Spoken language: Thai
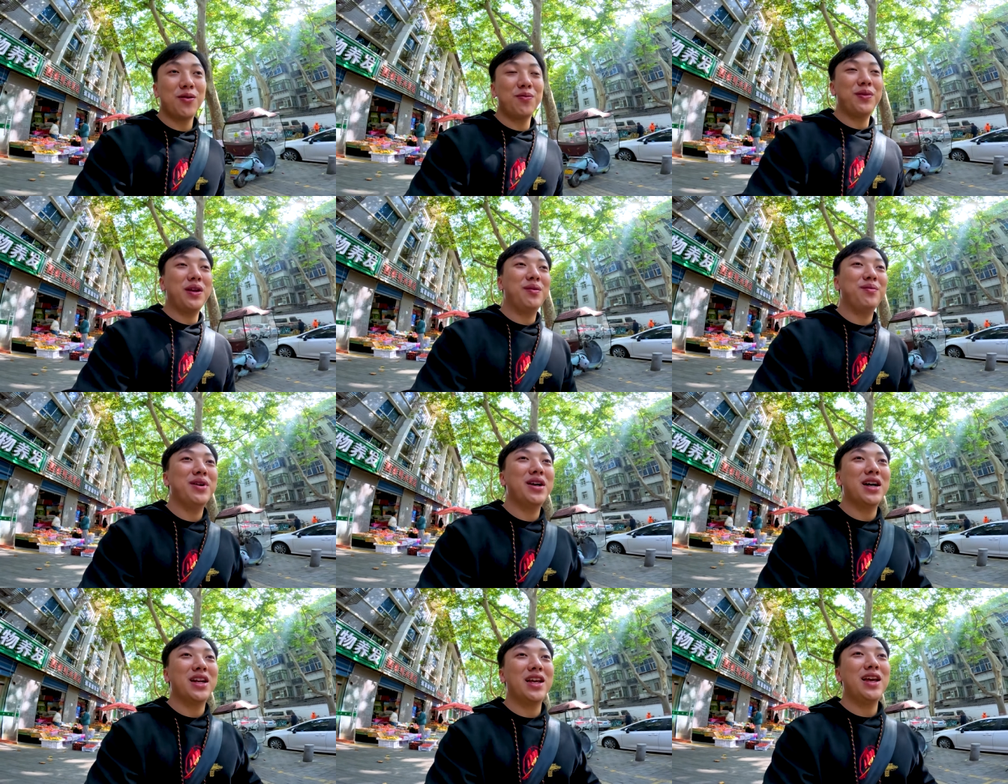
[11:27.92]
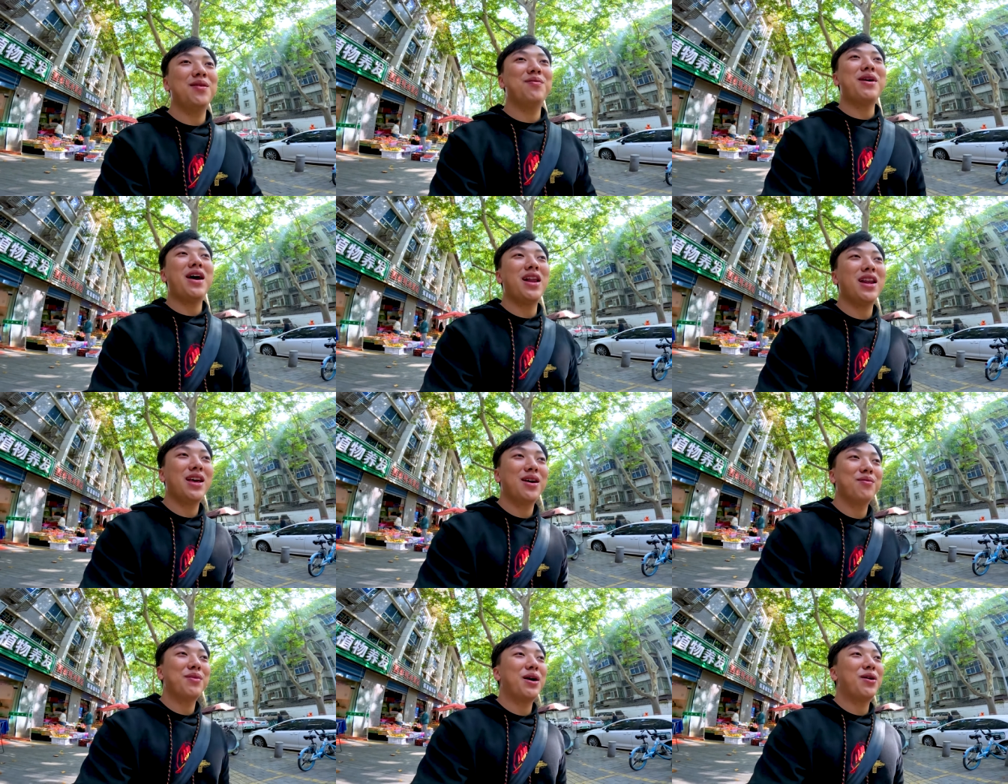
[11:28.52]
ชอบกินมะเขือเทศมาก
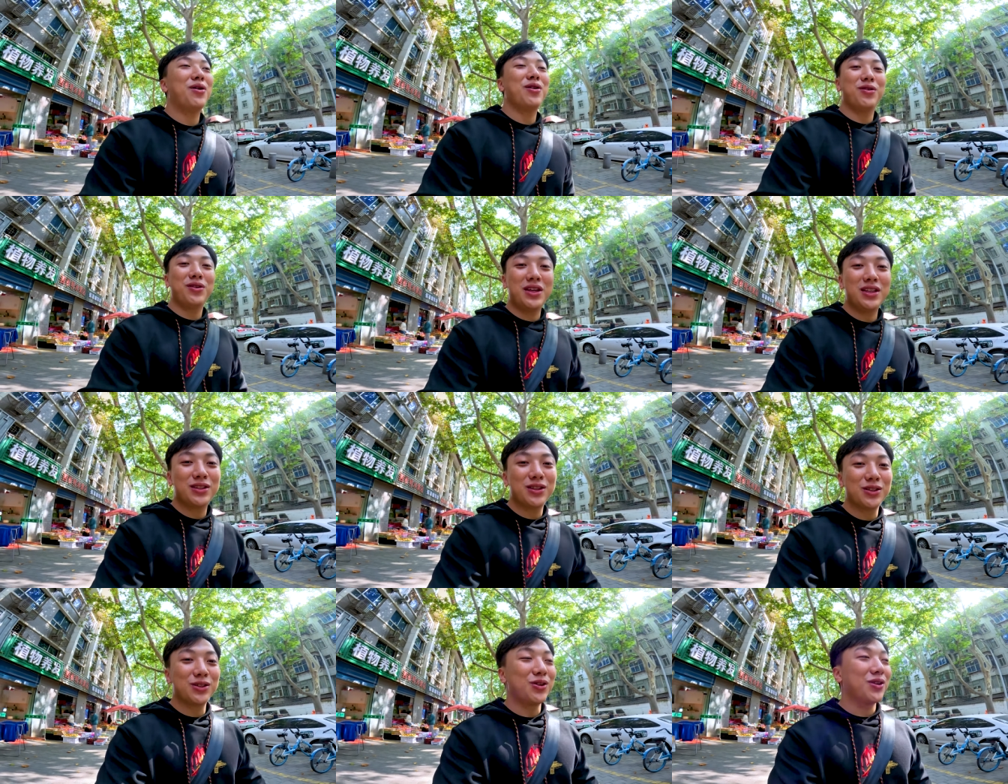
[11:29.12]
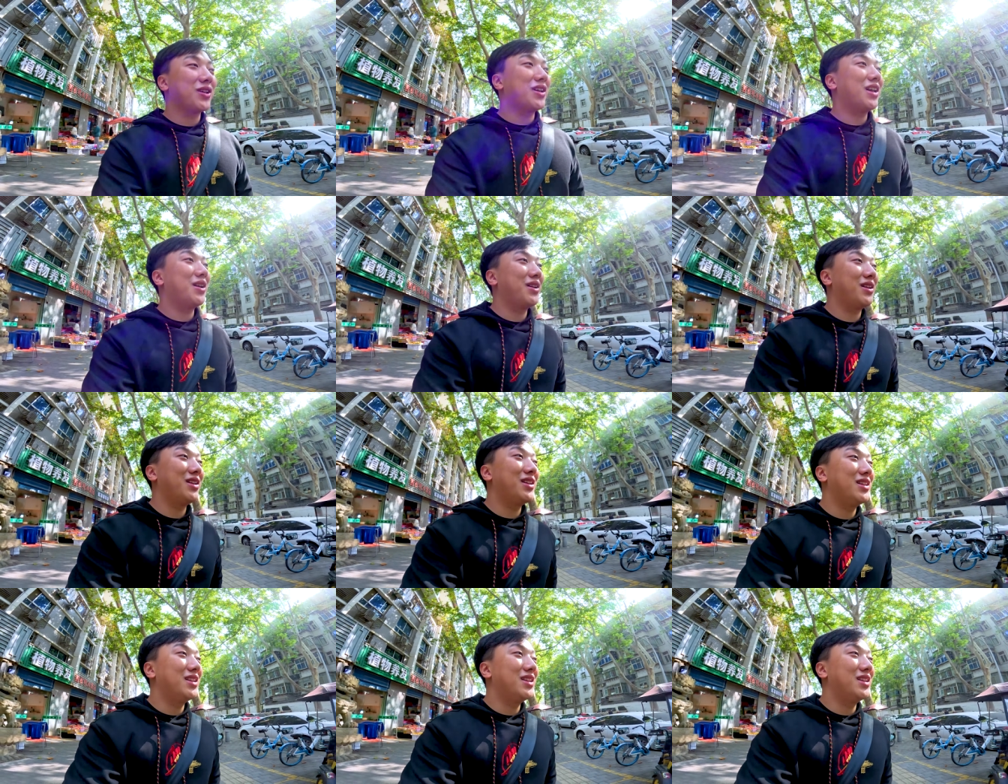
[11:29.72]
เลยครับบางคนเขากินสดๆกัน